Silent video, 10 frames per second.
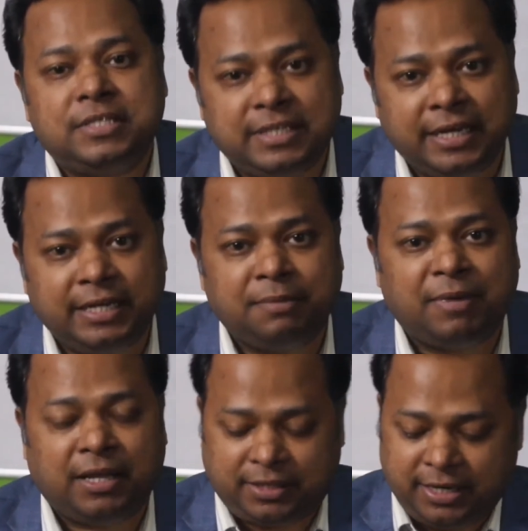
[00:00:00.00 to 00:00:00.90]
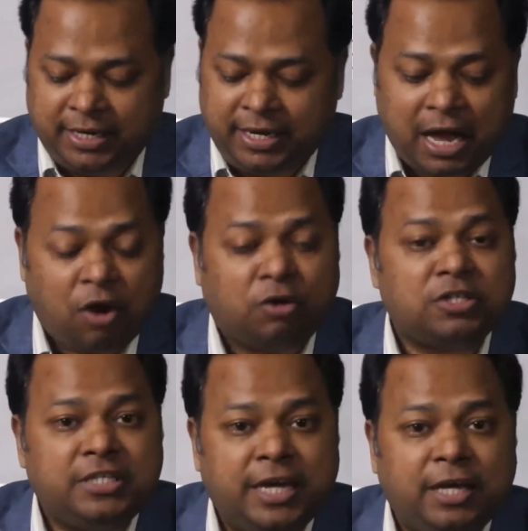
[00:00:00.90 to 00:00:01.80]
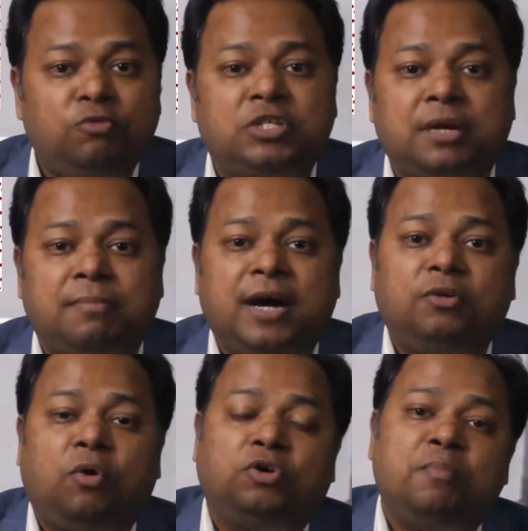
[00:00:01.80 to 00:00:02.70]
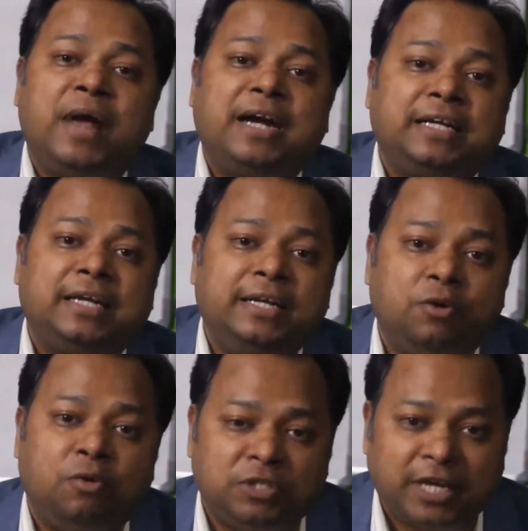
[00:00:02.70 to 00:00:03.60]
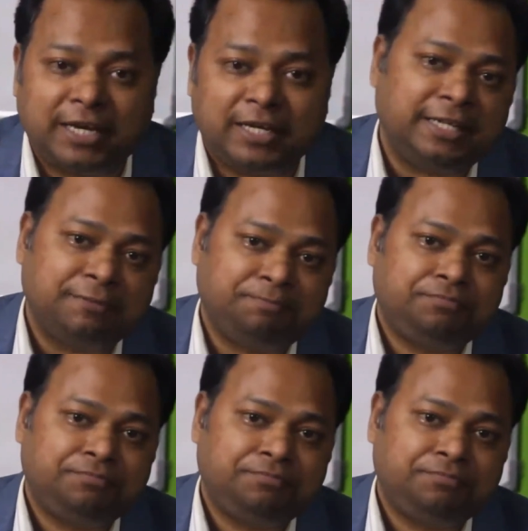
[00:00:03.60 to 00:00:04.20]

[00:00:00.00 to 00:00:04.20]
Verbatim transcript: सेल की बात करेंगे और सेल उसके बाद ऑटोमेटिकली हो जाएगी